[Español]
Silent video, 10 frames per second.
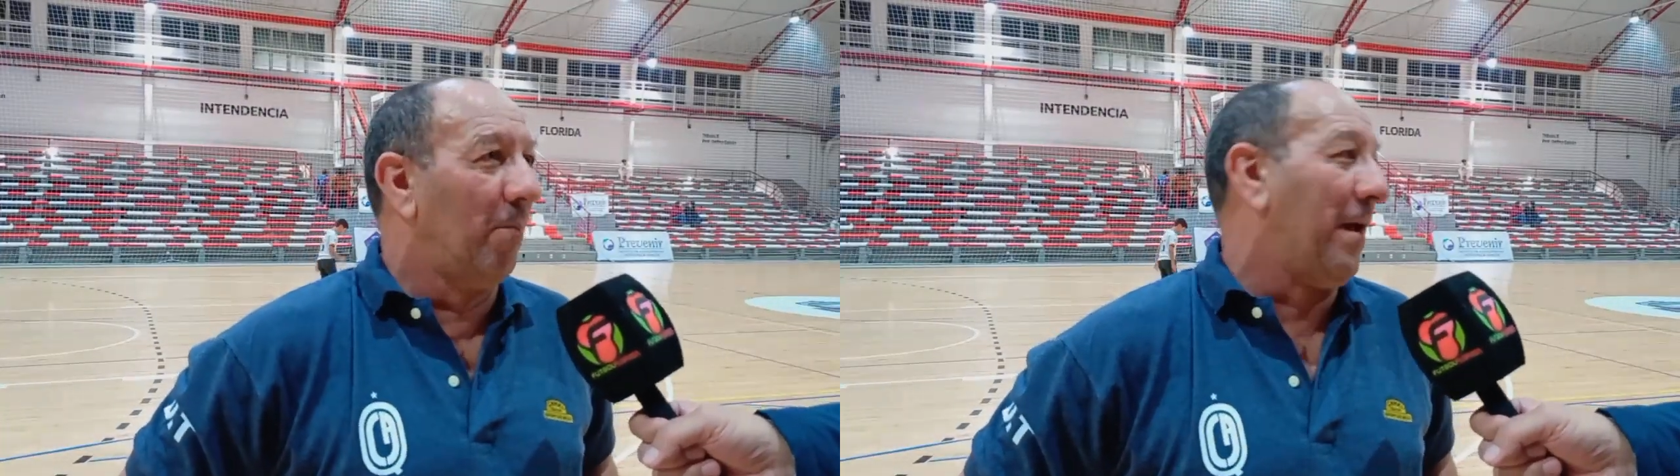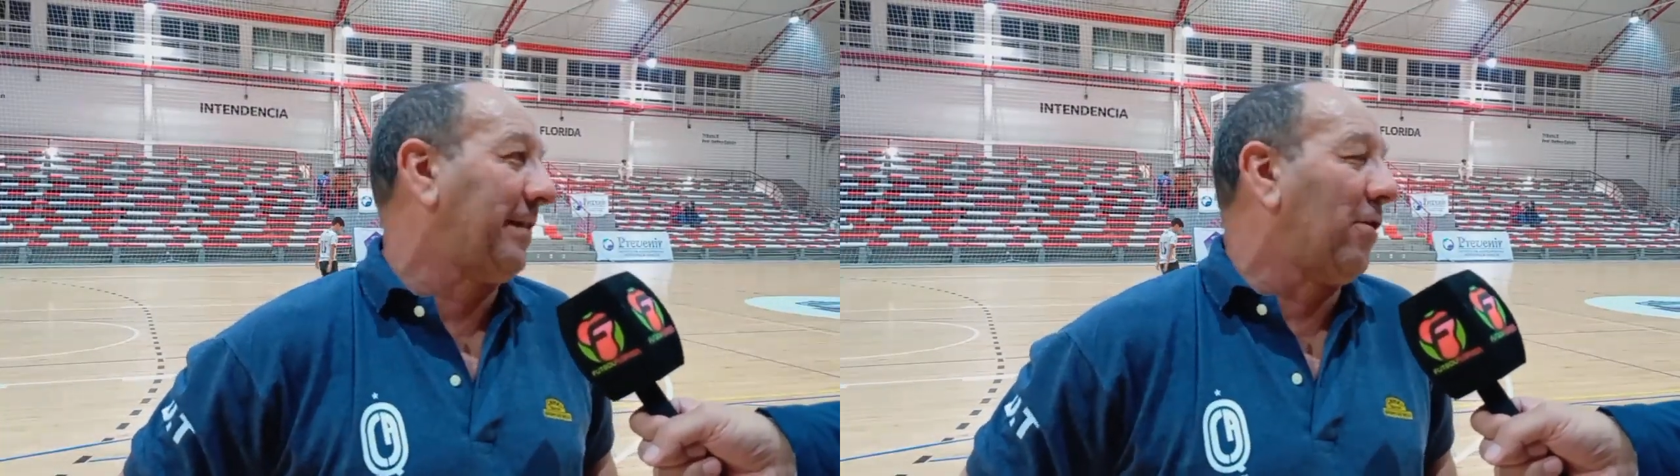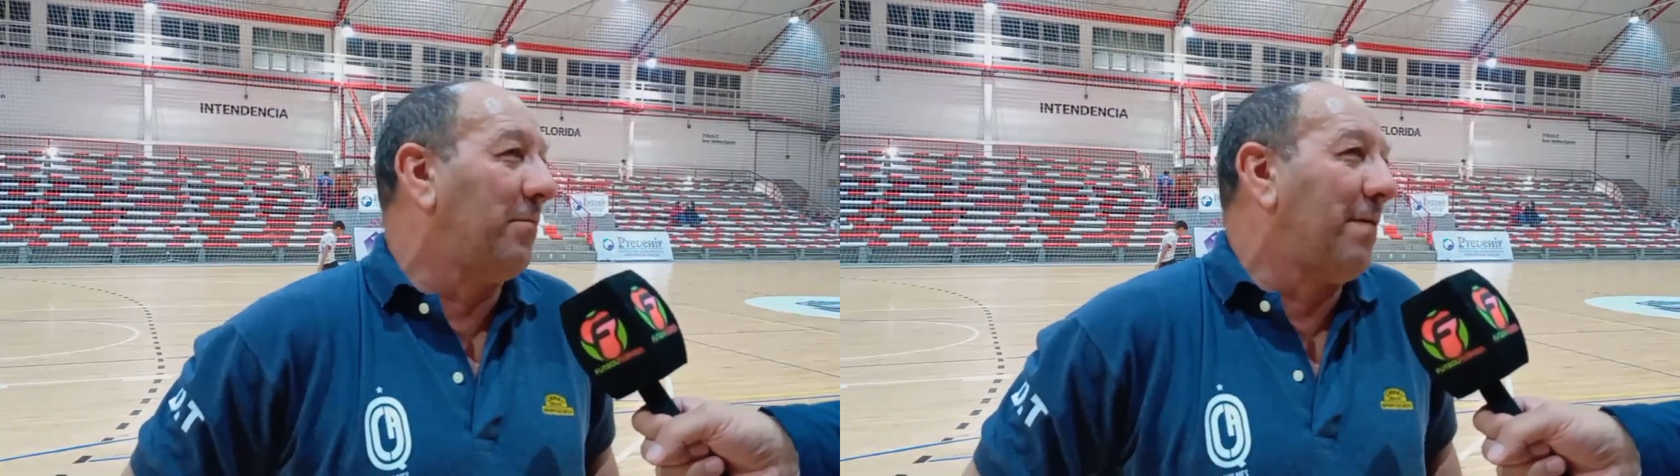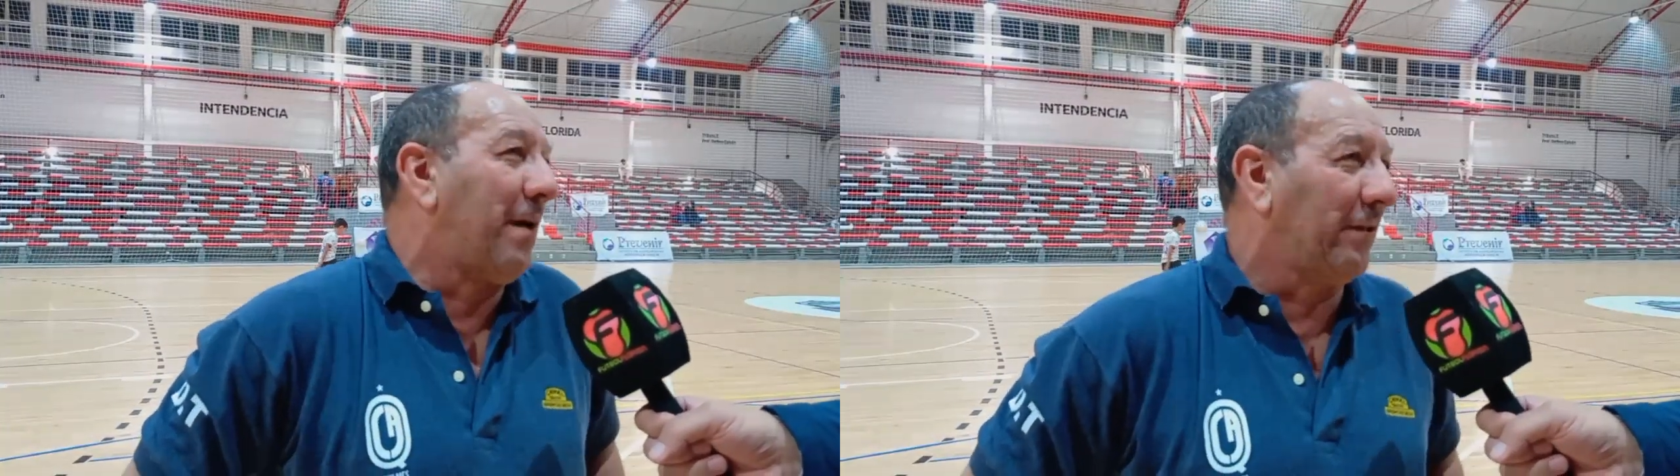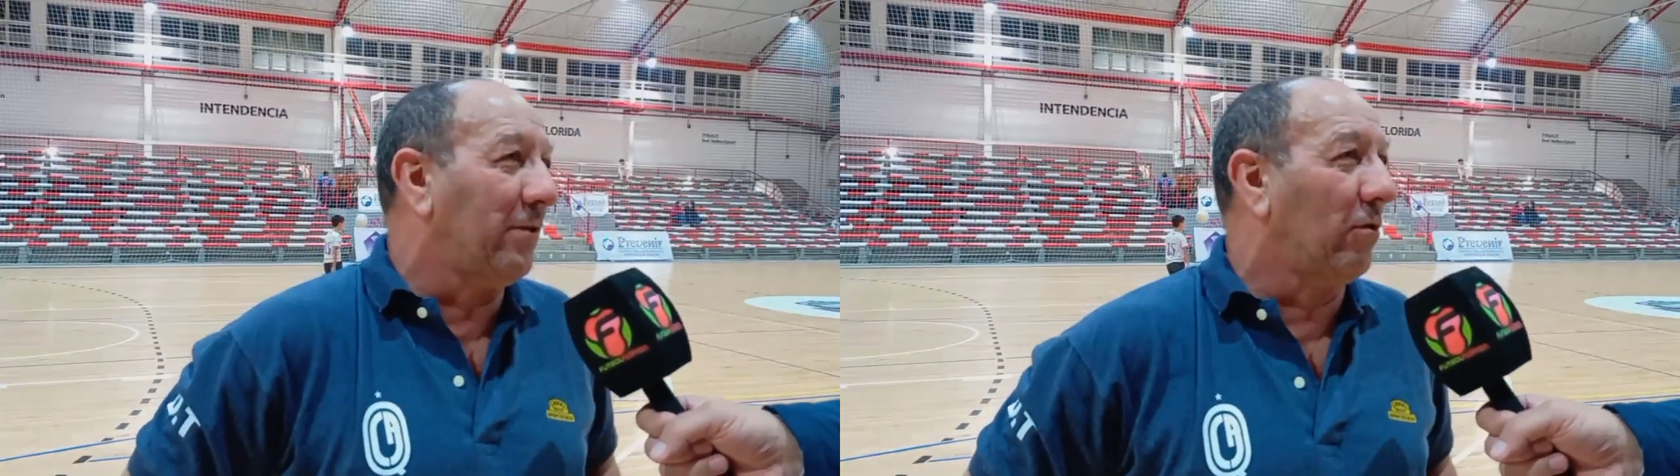lo plantearon bien el
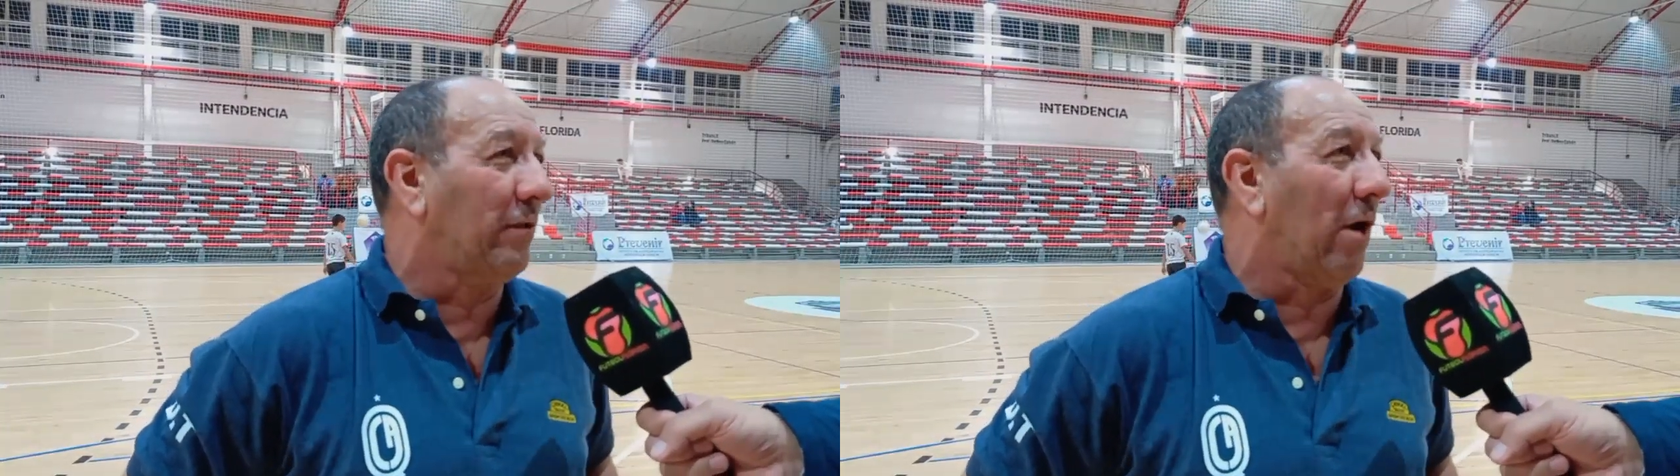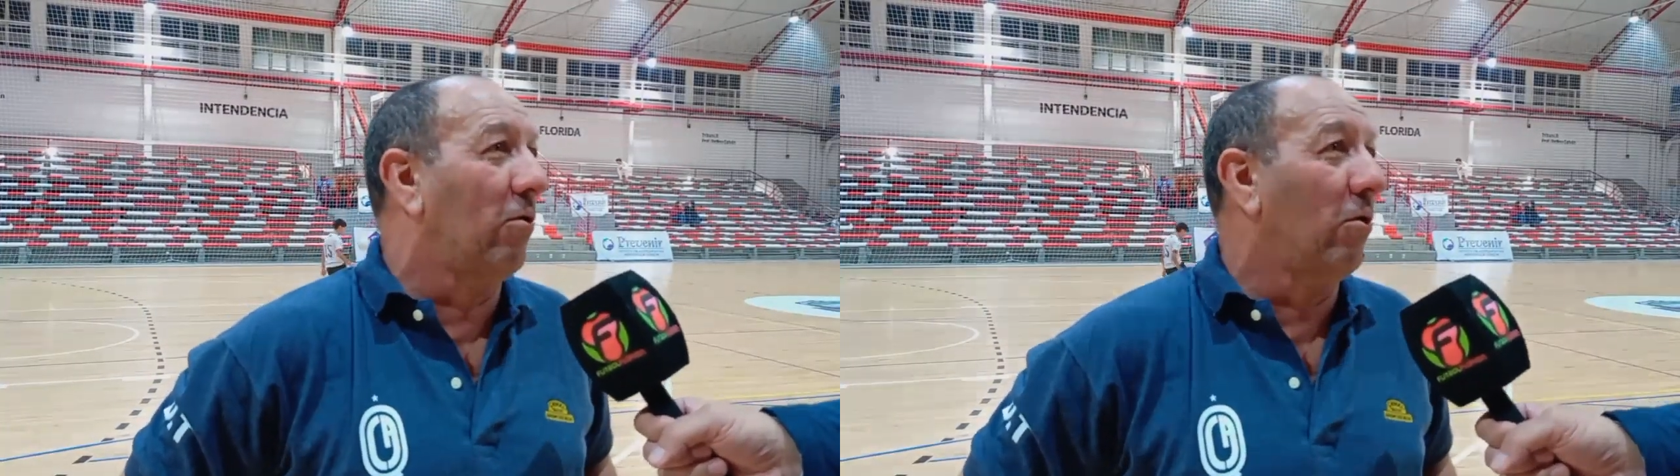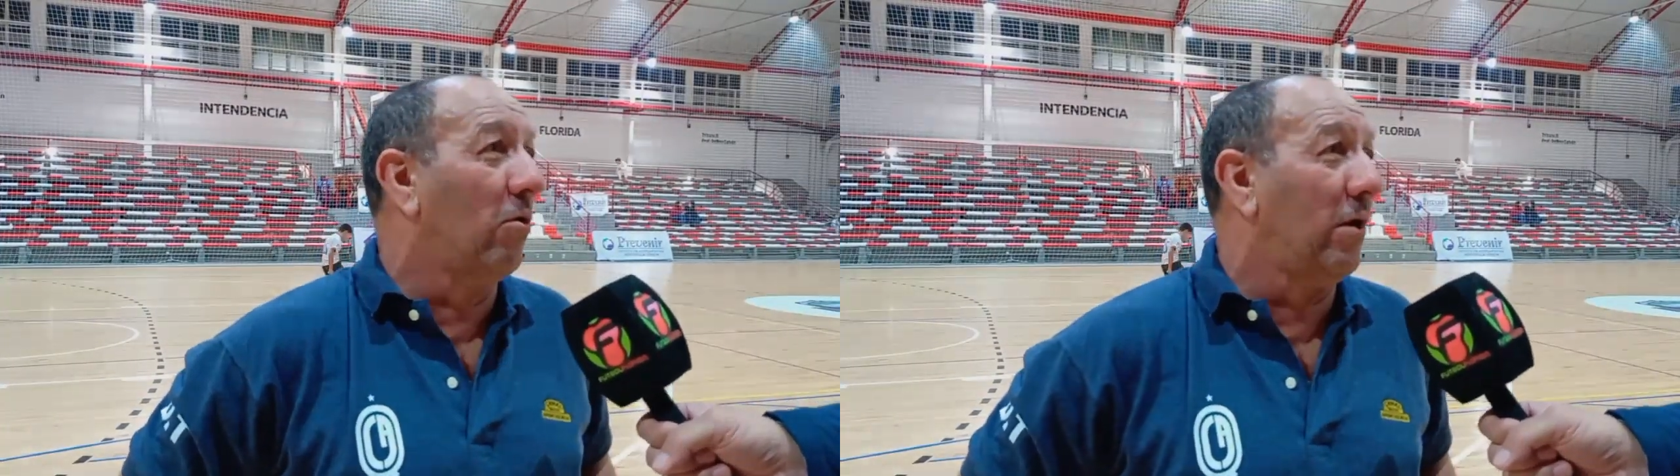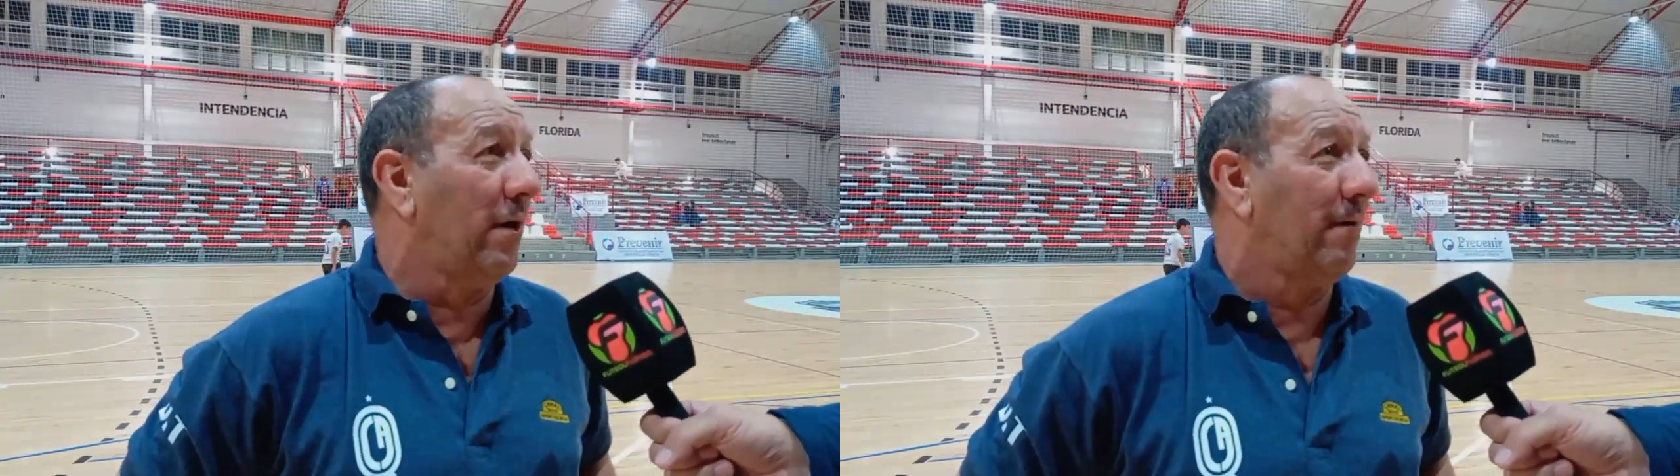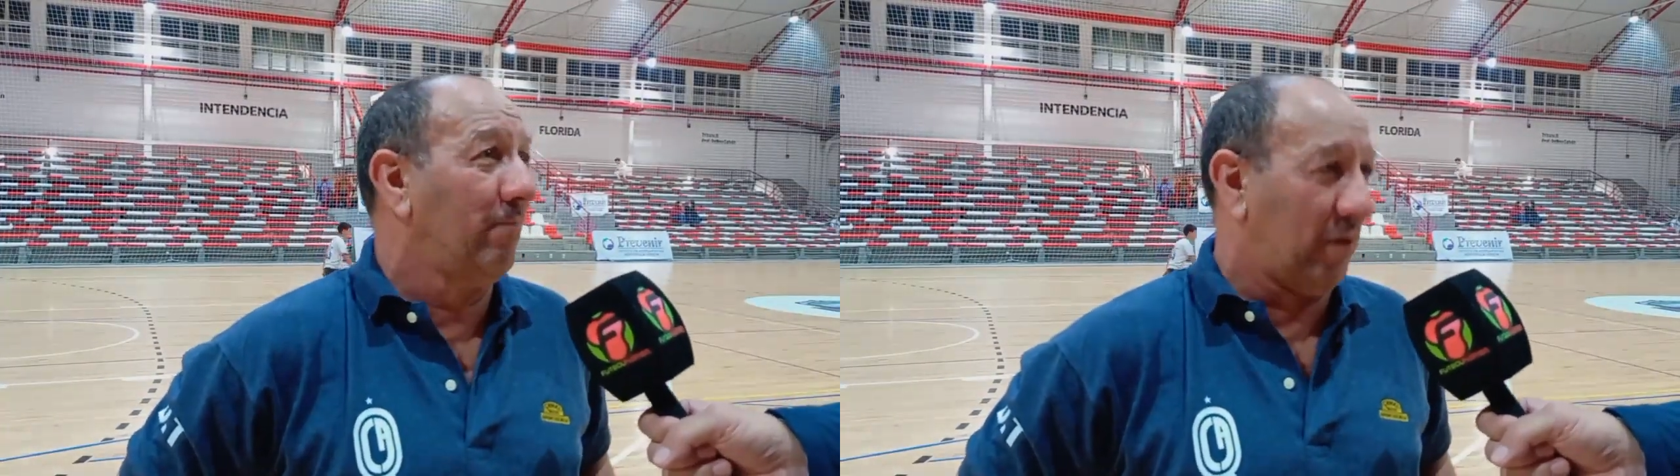partido, encontraron los goles.